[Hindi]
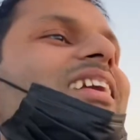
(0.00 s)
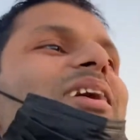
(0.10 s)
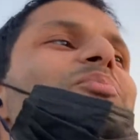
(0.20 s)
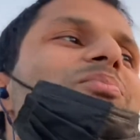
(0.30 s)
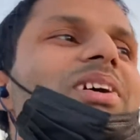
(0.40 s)

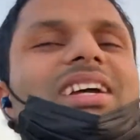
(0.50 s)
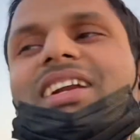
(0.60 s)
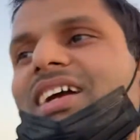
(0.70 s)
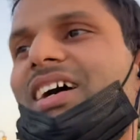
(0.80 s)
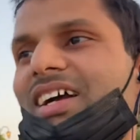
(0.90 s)
टप पे गिर
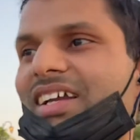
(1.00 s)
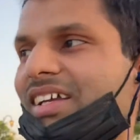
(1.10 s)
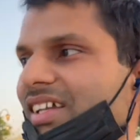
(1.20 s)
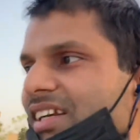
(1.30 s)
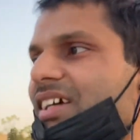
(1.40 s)
गया
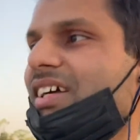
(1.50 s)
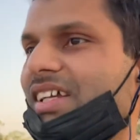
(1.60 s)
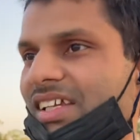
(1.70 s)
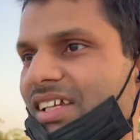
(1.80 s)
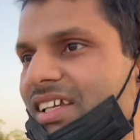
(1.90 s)
कहीं गिरा
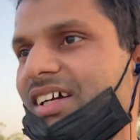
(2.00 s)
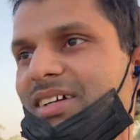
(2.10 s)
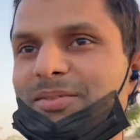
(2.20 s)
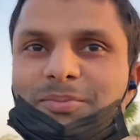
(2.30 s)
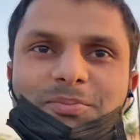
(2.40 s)
कहीं गिरा
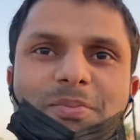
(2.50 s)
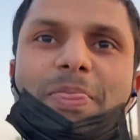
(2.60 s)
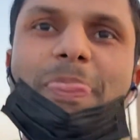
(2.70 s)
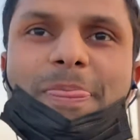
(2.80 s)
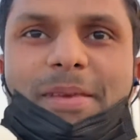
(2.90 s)

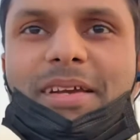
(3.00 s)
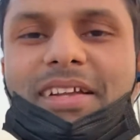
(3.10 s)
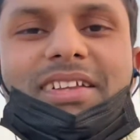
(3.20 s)
ऐसा